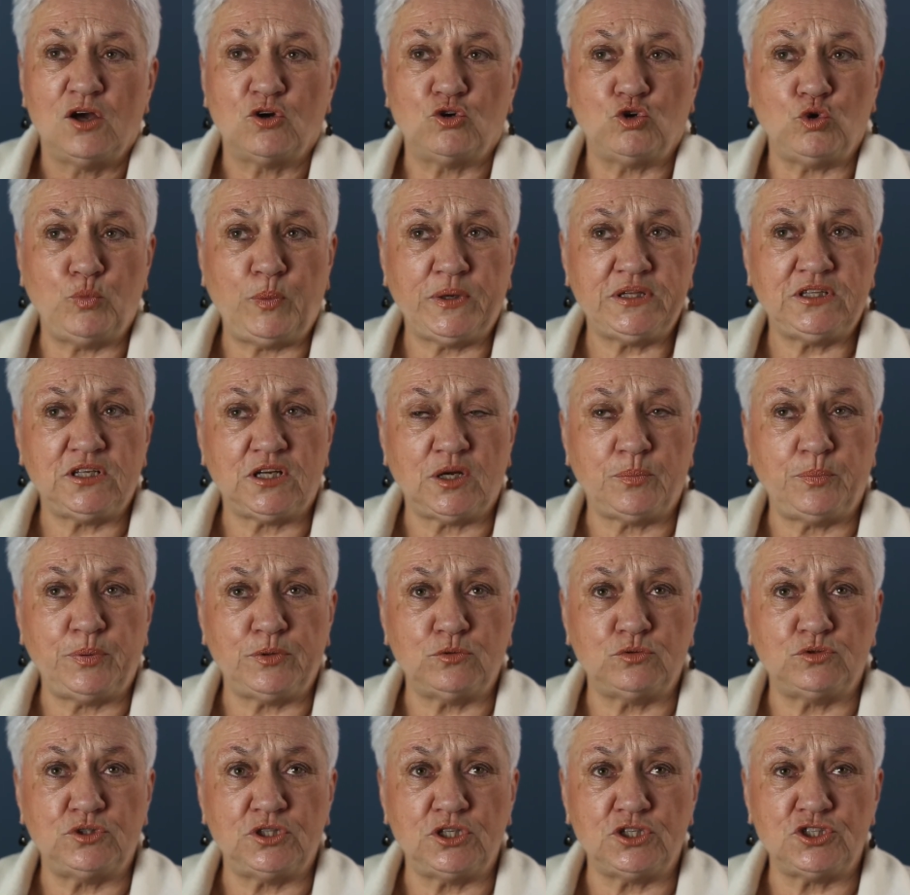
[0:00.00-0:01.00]
Grupa
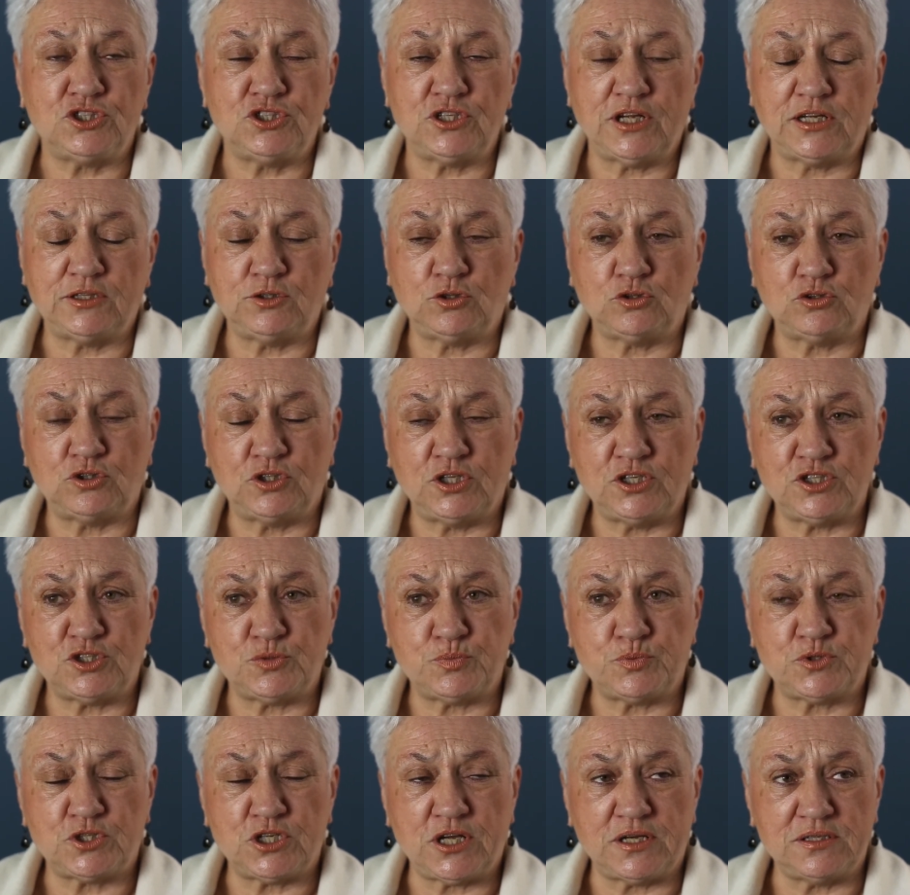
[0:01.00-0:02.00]
terapeutyczna to
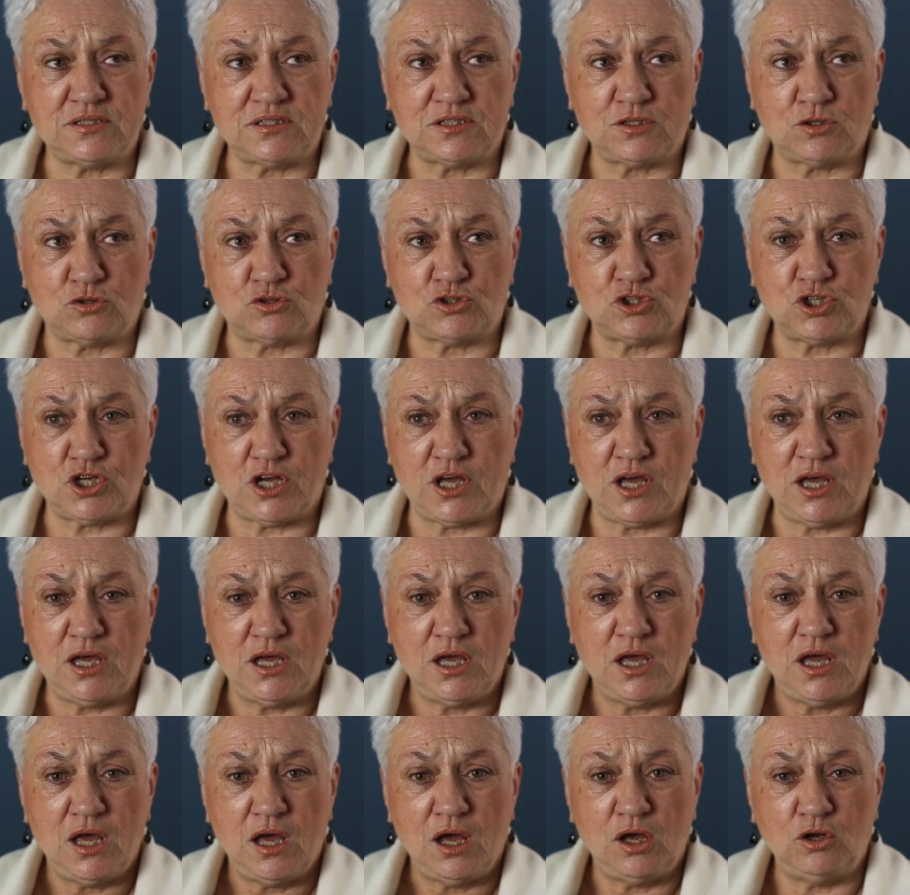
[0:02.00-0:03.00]
też przez to, że
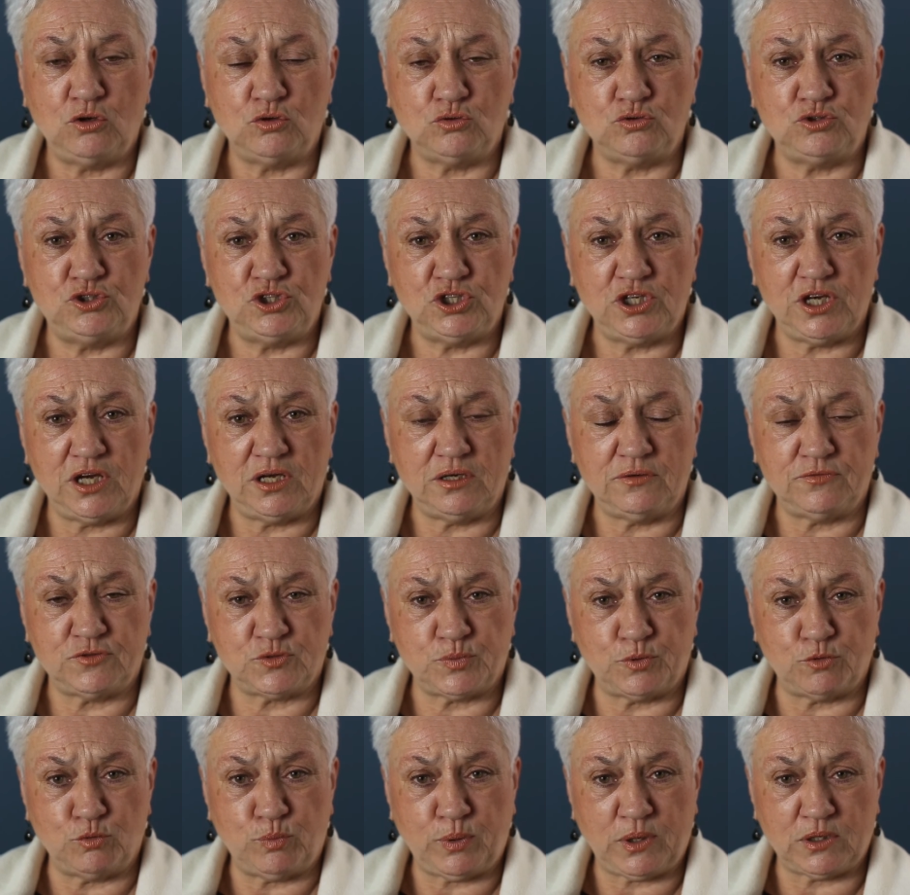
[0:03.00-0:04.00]
ludzie
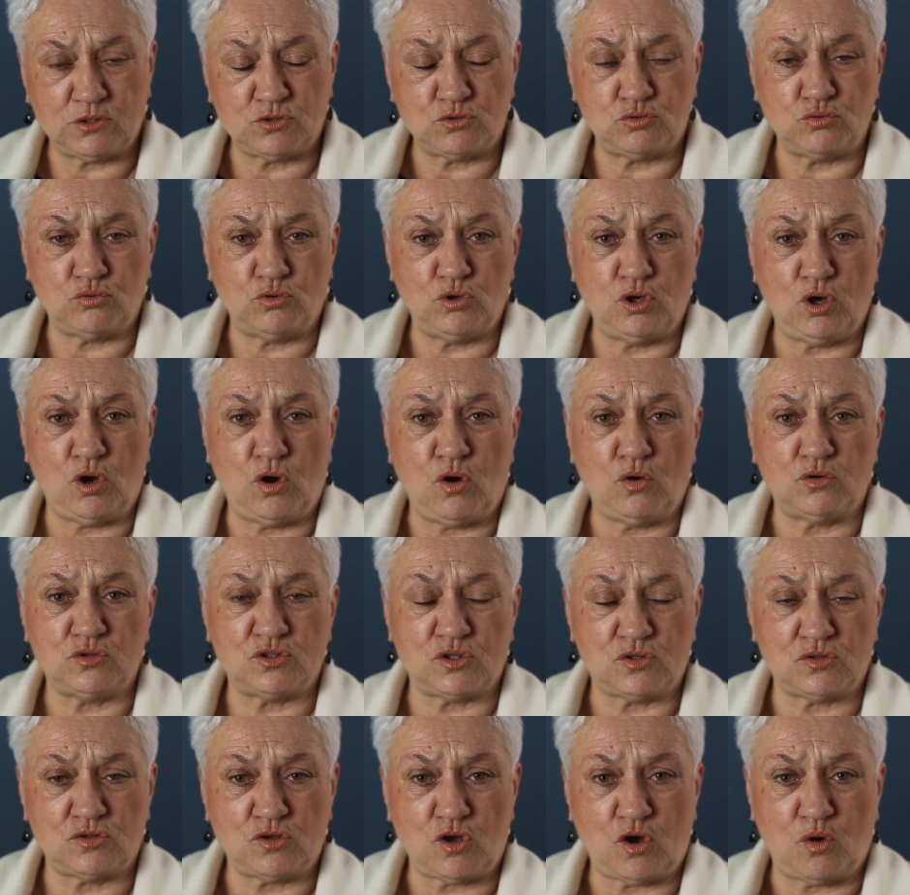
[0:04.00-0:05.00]
współpracują
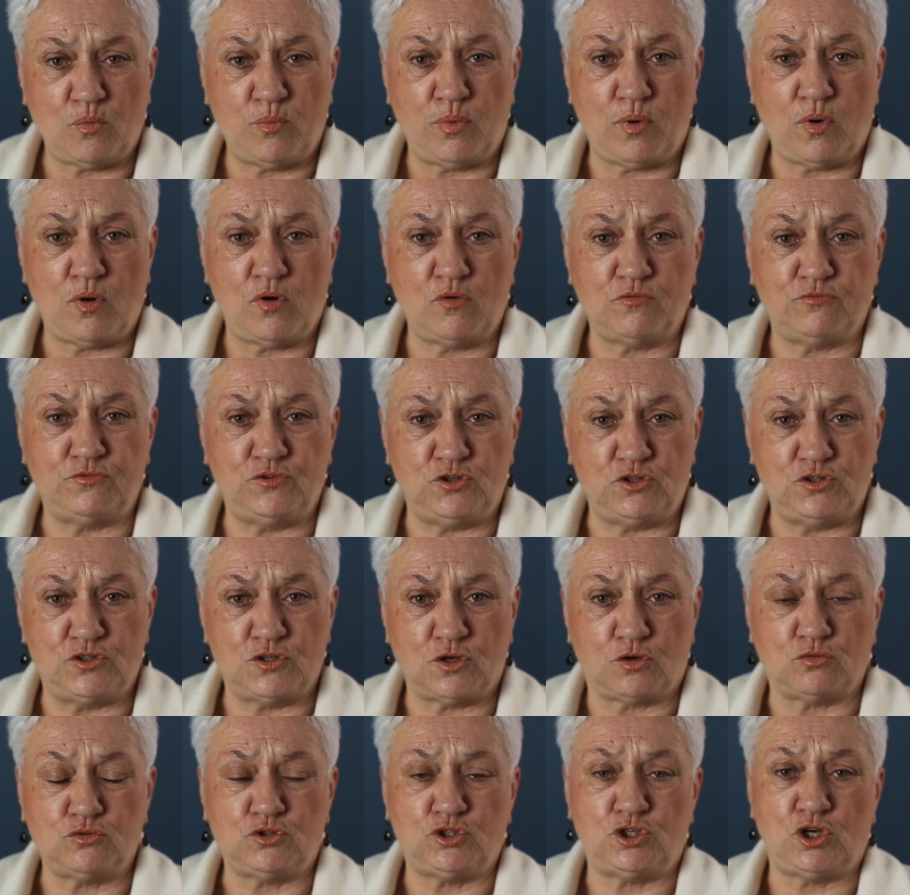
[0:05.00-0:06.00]
ze sobą,
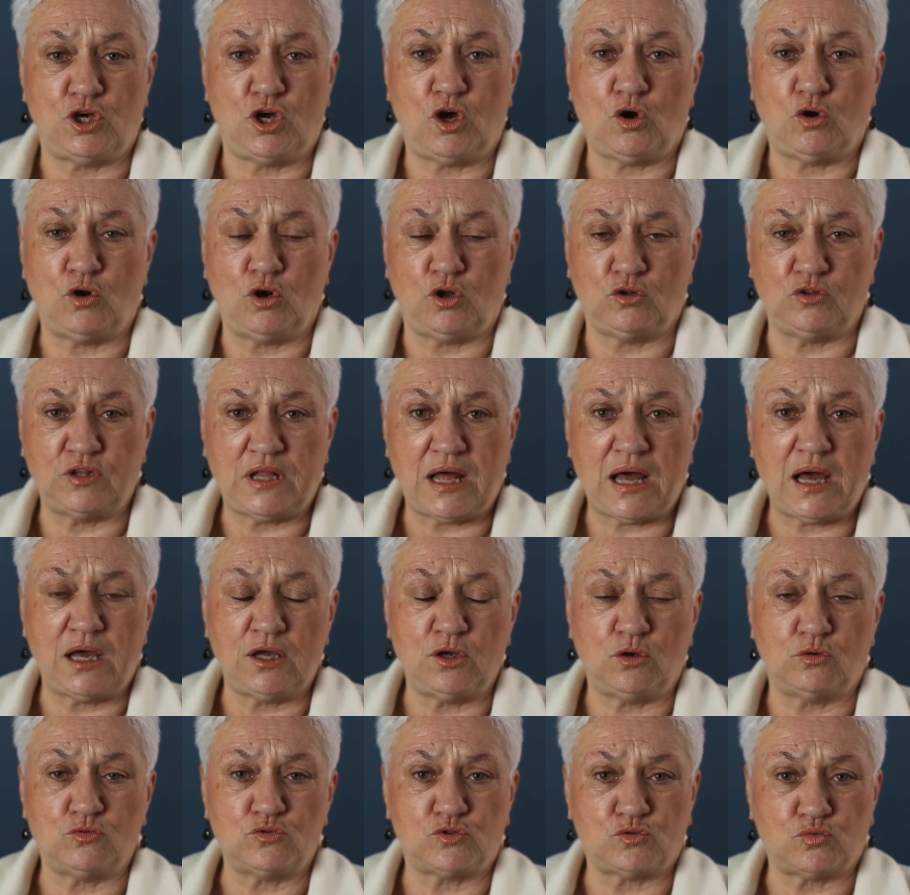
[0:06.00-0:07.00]
widzą się,
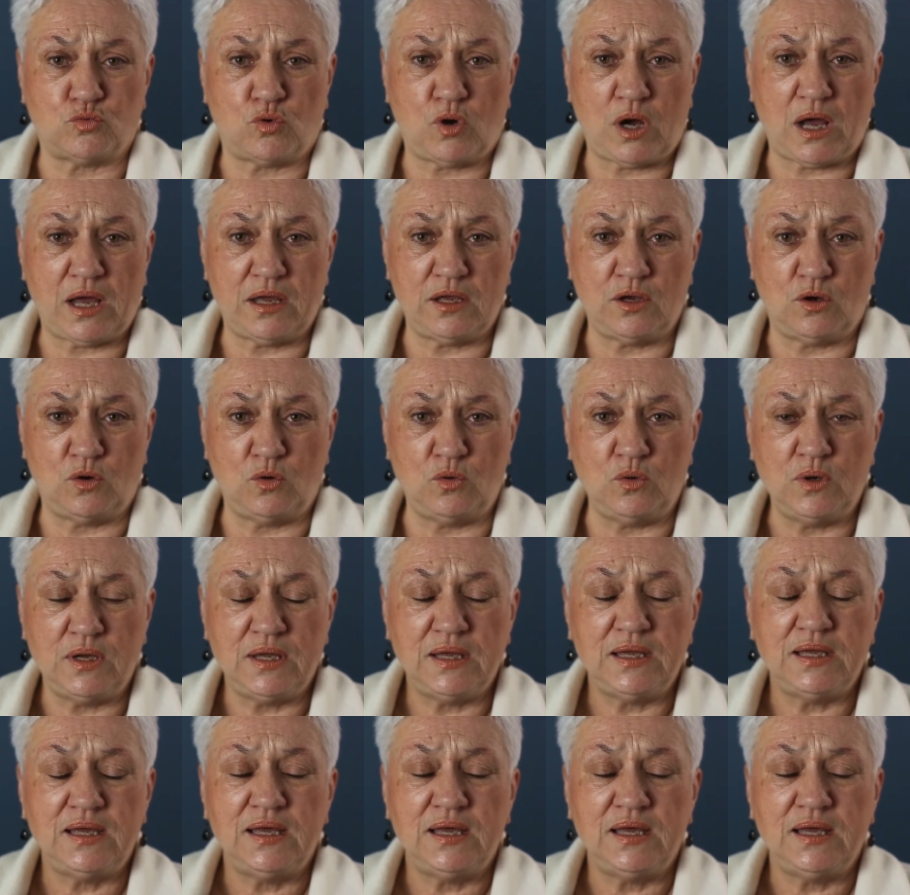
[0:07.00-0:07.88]
oglądają, słuchają